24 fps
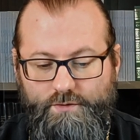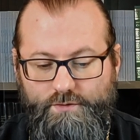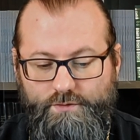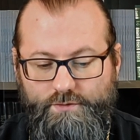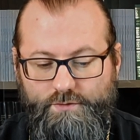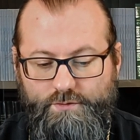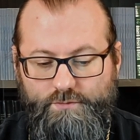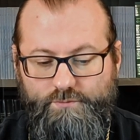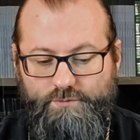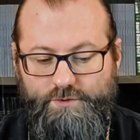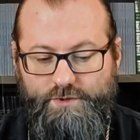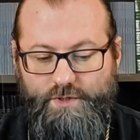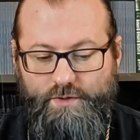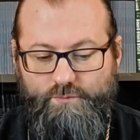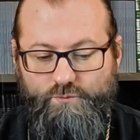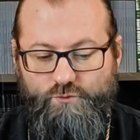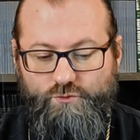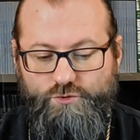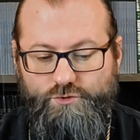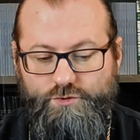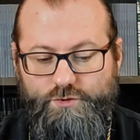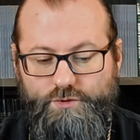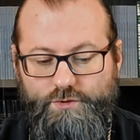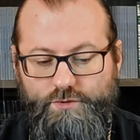э,
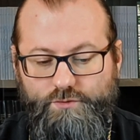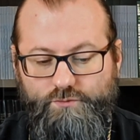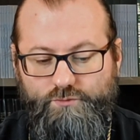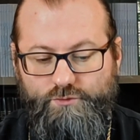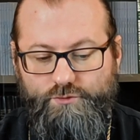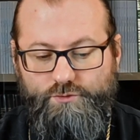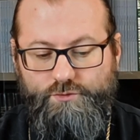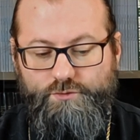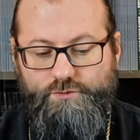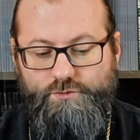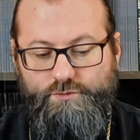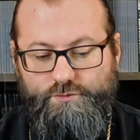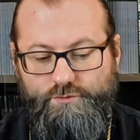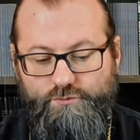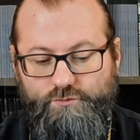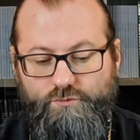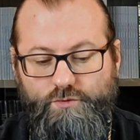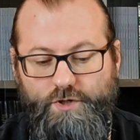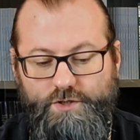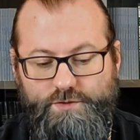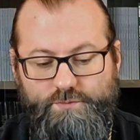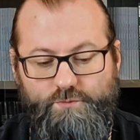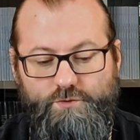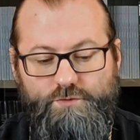потому что вот, э, ну,
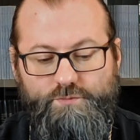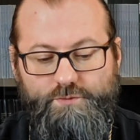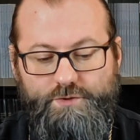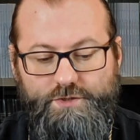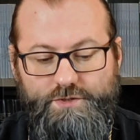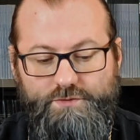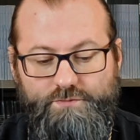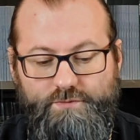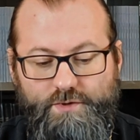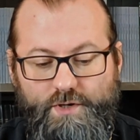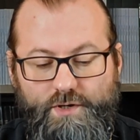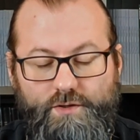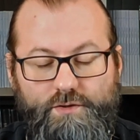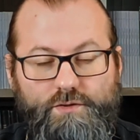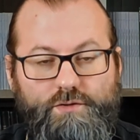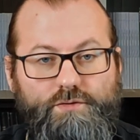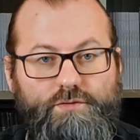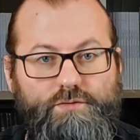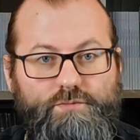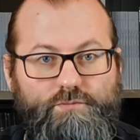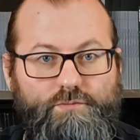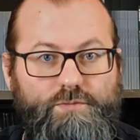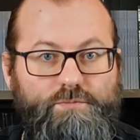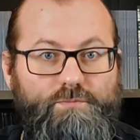Господь призвал
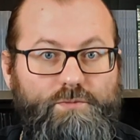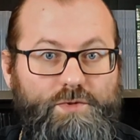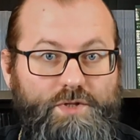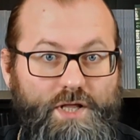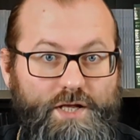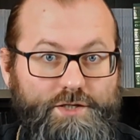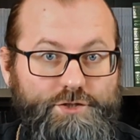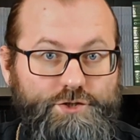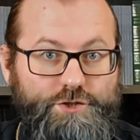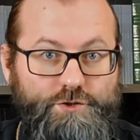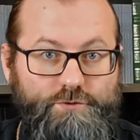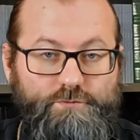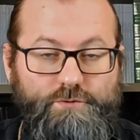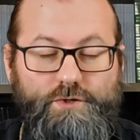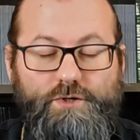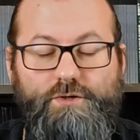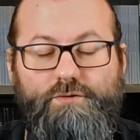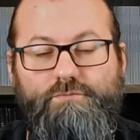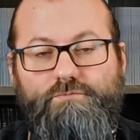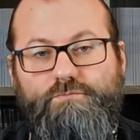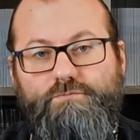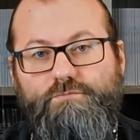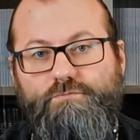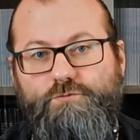
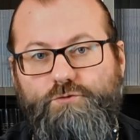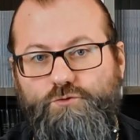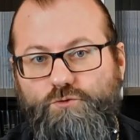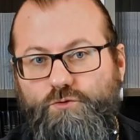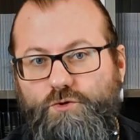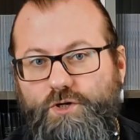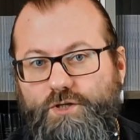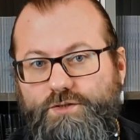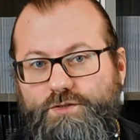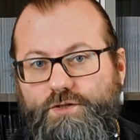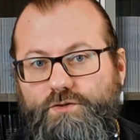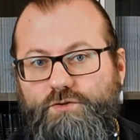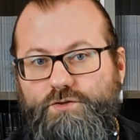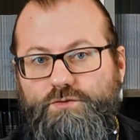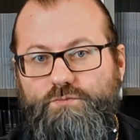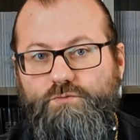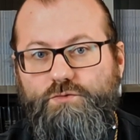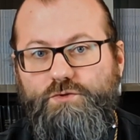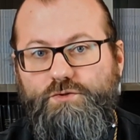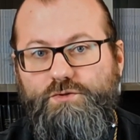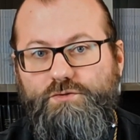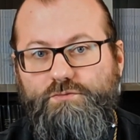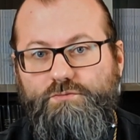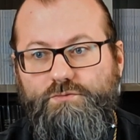младшего, что казалось
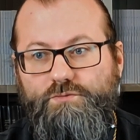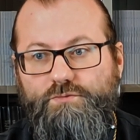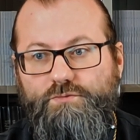бы